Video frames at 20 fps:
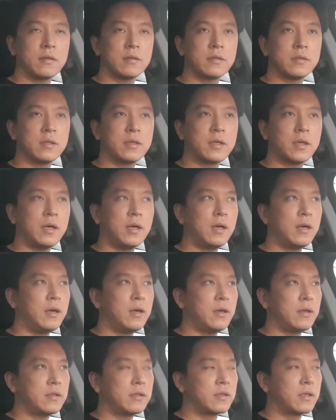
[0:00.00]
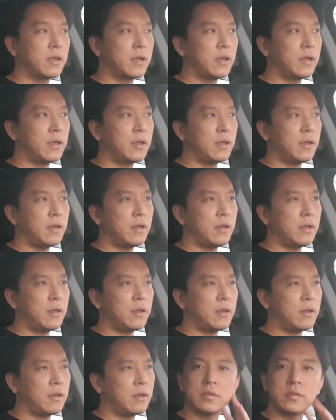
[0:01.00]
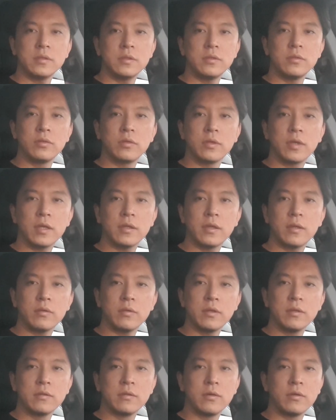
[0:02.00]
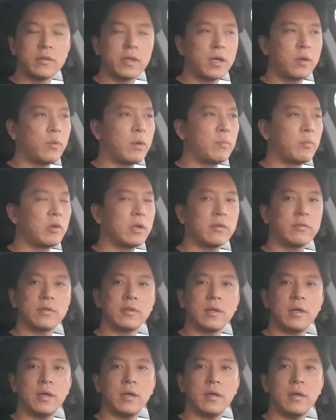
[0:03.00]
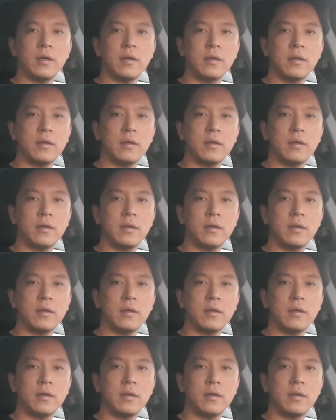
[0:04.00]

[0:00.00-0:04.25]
그러니까 이게 이런 게 있는 걸 내가 왜 몰랐을까